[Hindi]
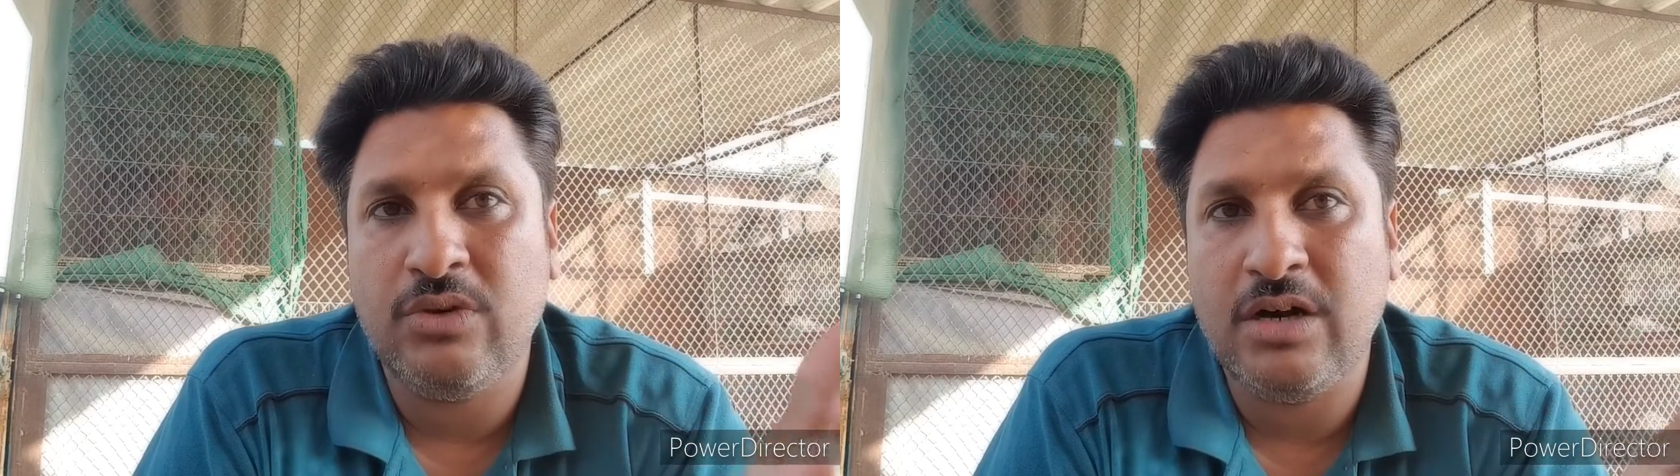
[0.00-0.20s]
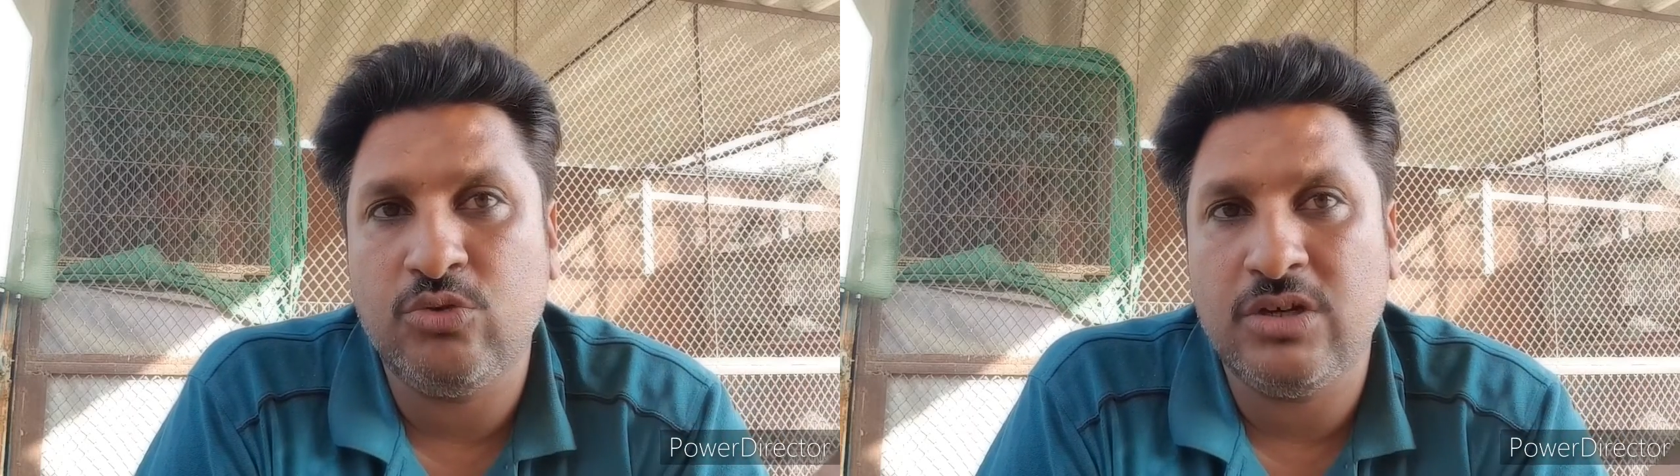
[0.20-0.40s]
तो
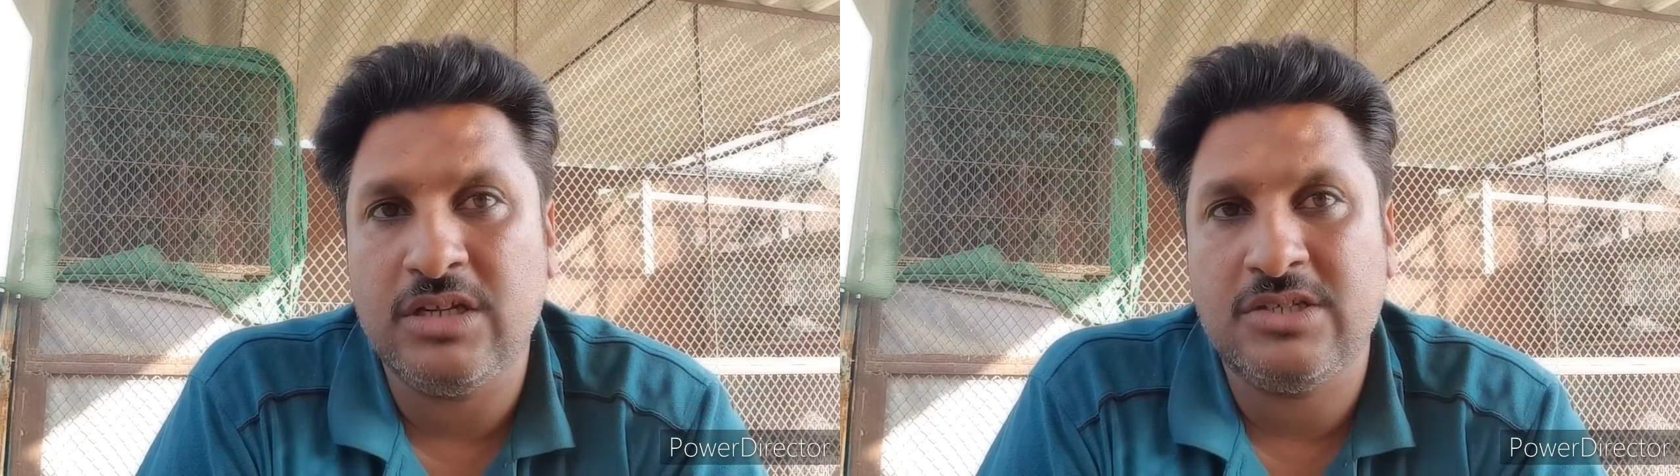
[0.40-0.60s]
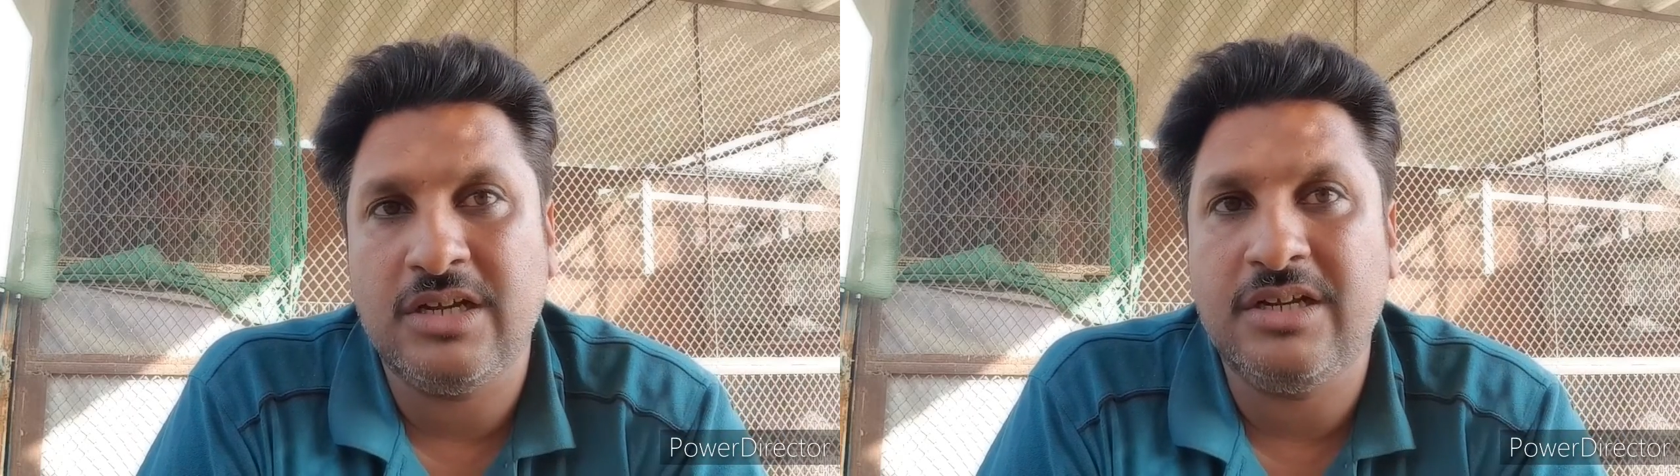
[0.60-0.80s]
वहाँ
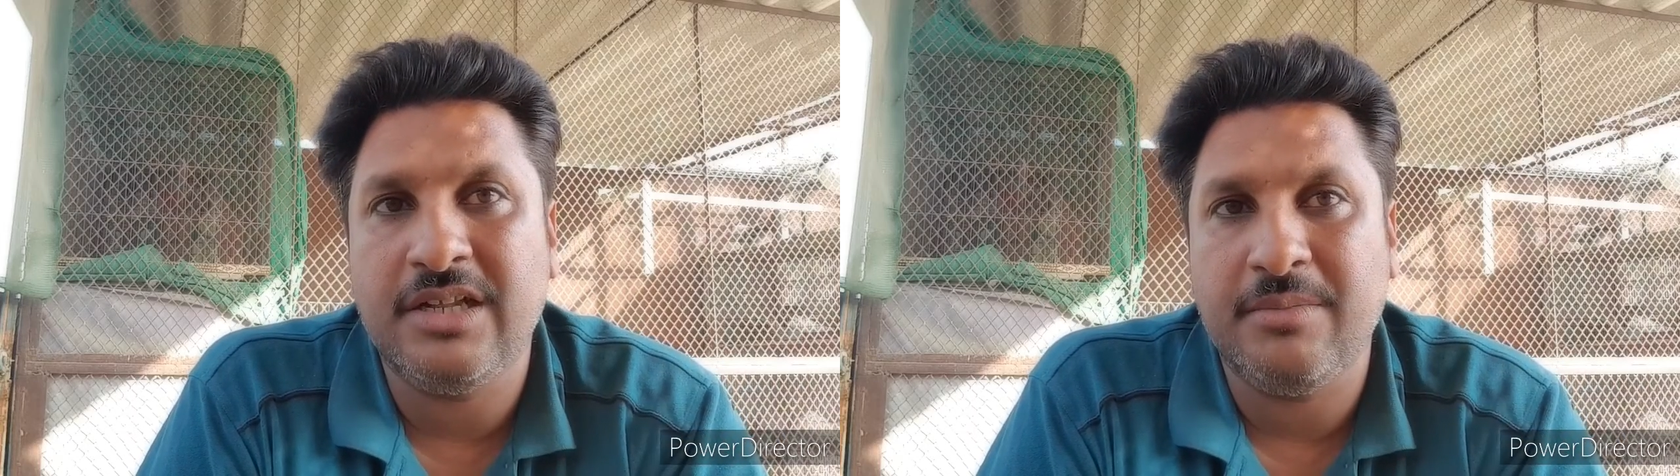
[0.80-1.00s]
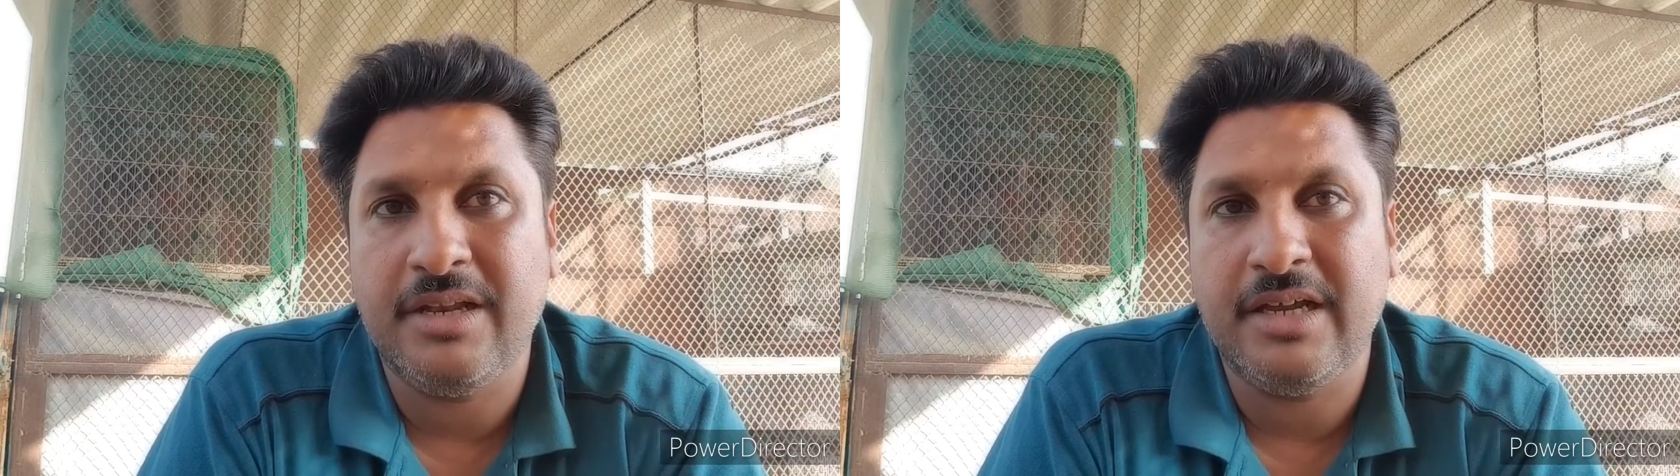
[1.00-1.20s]
उनका रिज़ल्ट
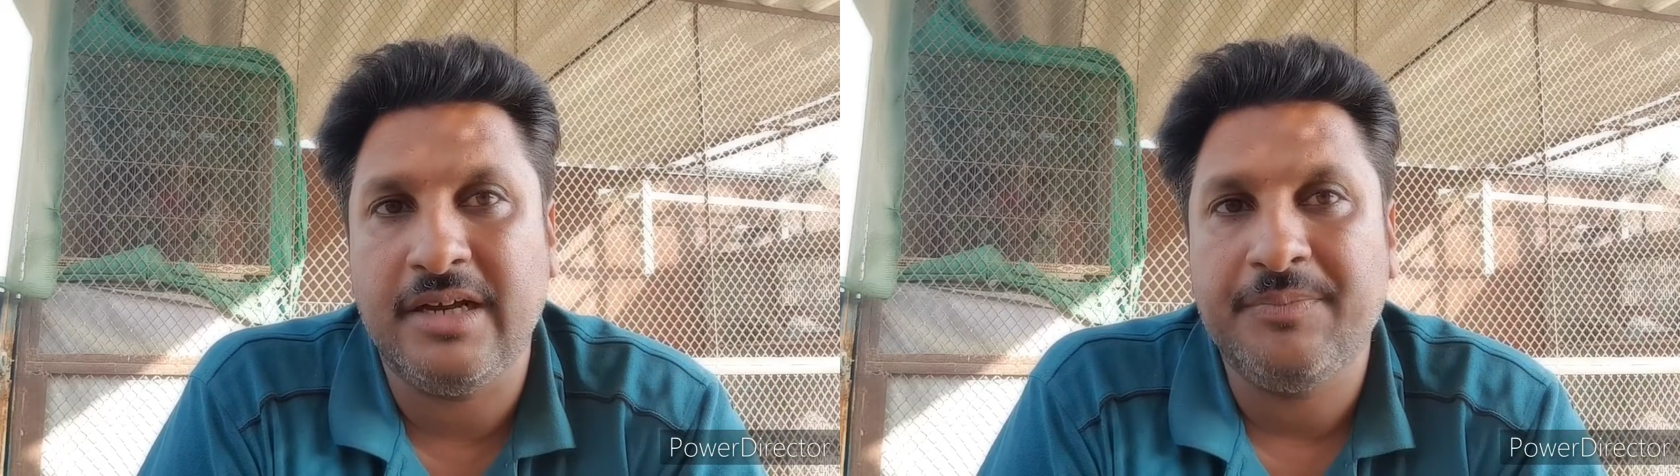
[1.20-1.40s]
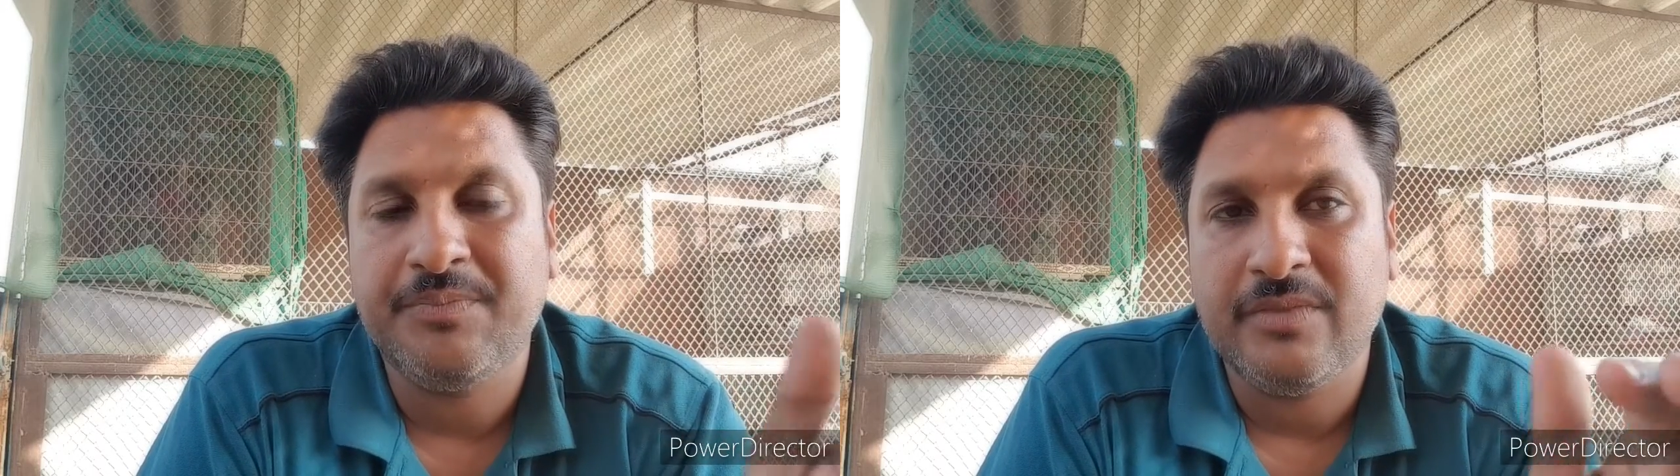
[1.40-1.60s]
नहीं
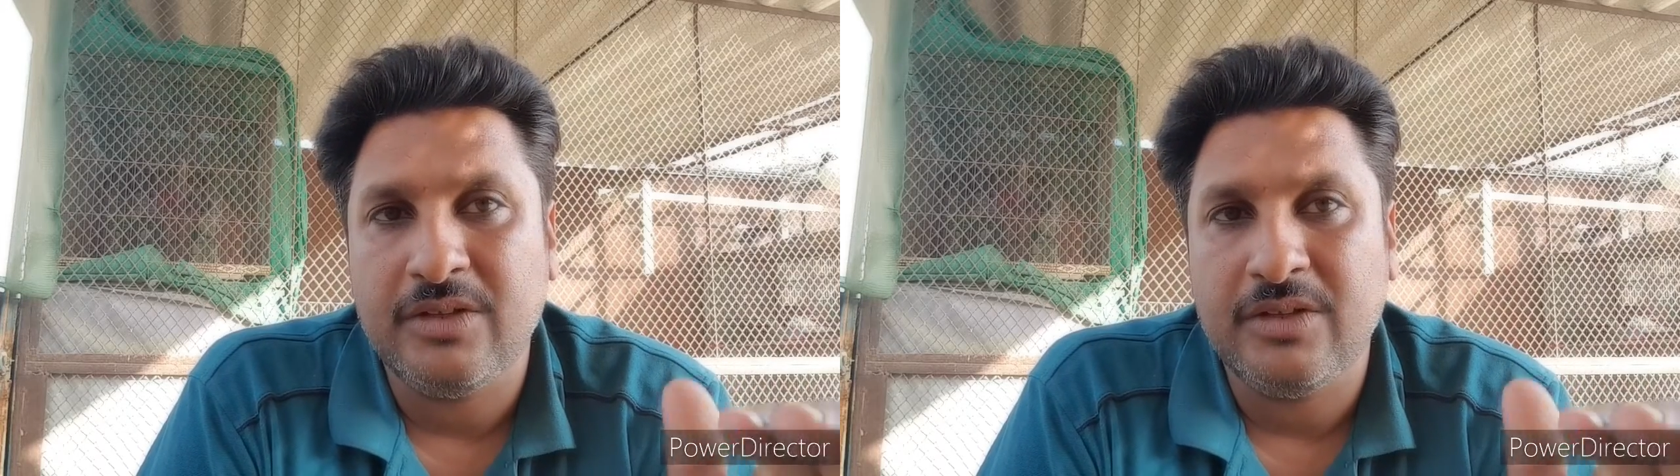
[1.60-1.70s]
मिलेगा